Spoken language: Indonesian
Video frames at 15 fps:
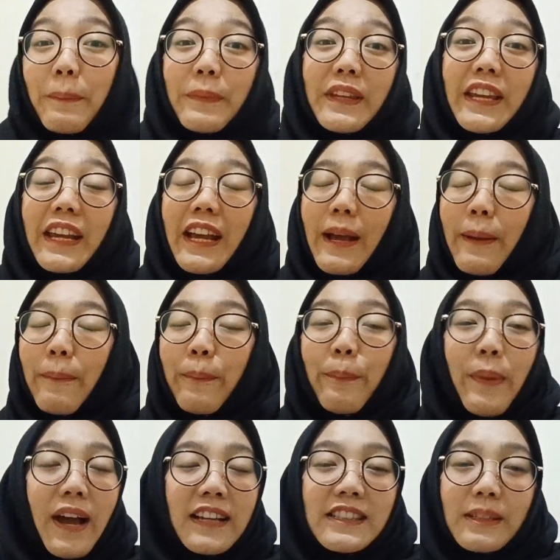mereka
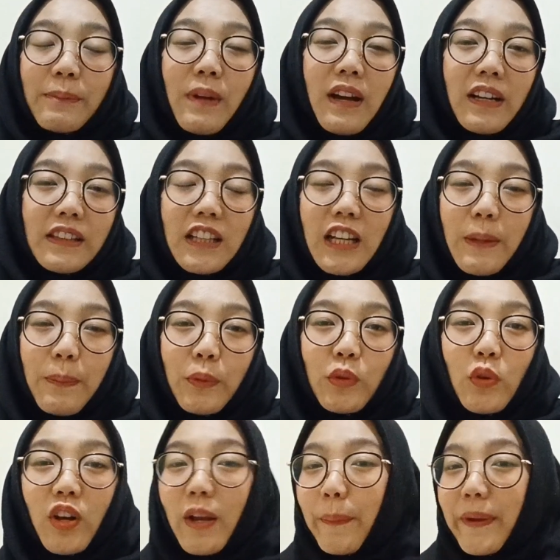banyak banget diliput
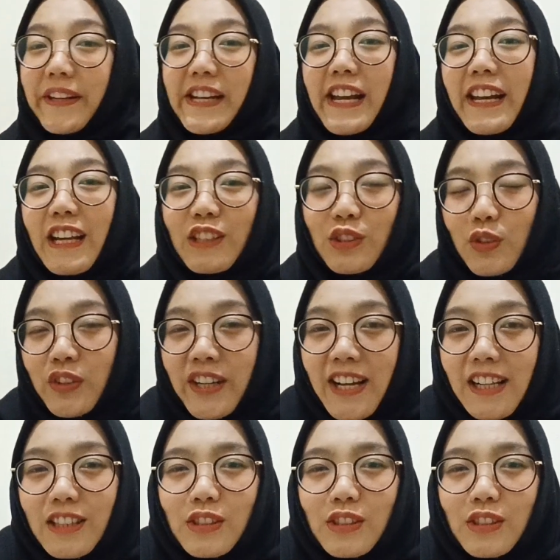oleh media nasional